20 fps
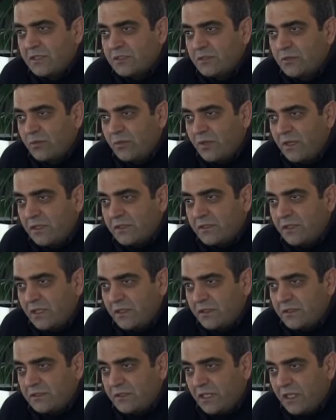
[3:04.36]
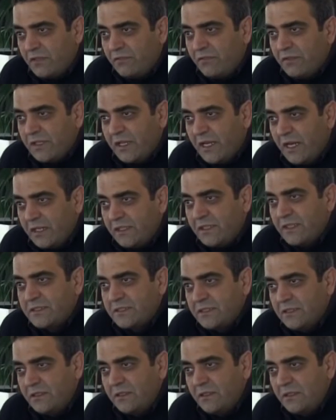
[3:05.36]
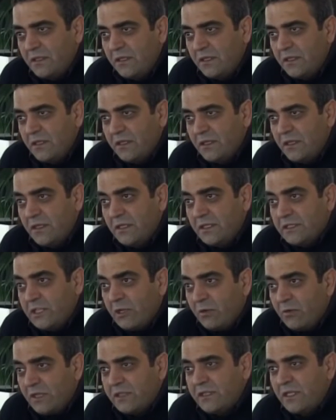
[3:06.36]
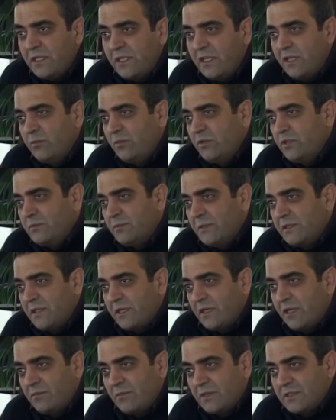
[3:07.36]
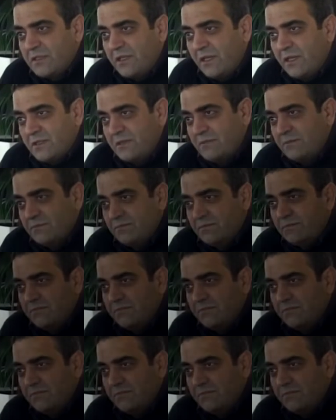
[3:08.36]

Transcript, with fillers: azınlık olarak tarif eden herkesin e, devlet eliyle bu hizmetleri alması lazım.